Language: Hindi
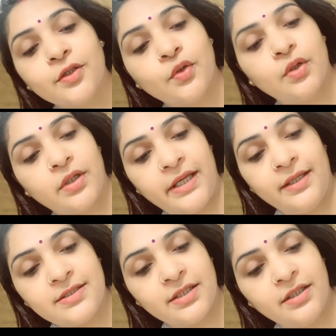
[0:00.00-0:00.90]
तो
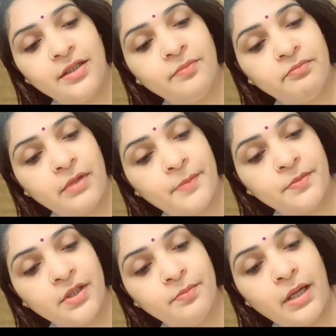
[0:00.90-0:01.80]
ऐसे
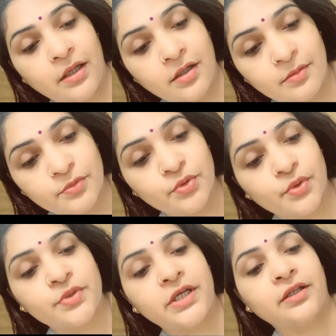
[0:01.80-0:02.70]
आपके बाल कमज़ोर
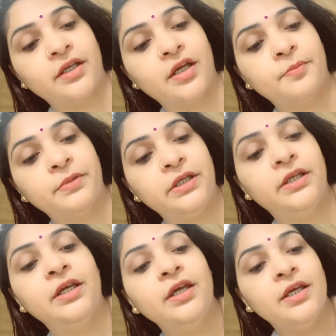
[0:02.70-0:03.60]
हो जाते हैं
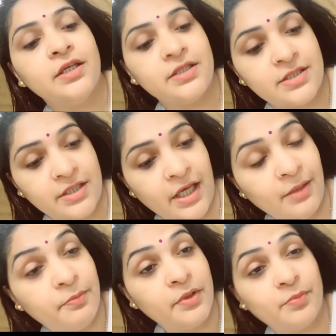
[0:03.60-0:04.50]
आपकी
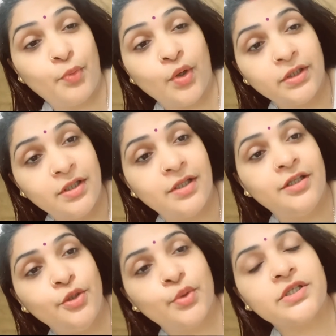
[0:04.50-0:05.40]
स्कैल्प बहुत
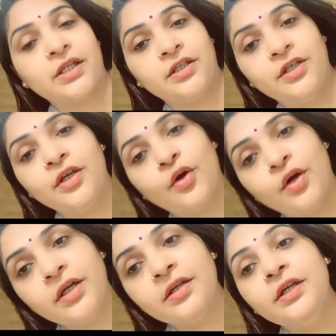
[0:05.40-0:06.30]
गंदी हो जाती है
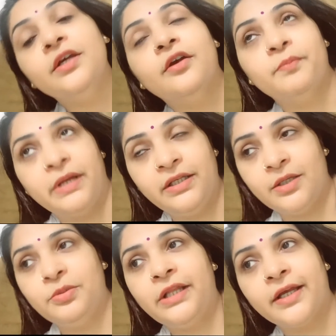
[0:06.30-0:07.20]
और मैंने ये
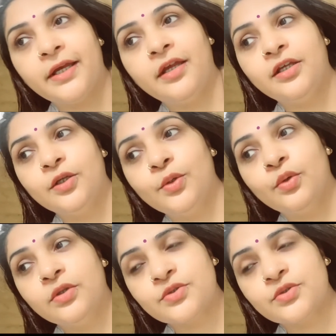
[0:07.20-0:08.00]
भी देखा है कि लोग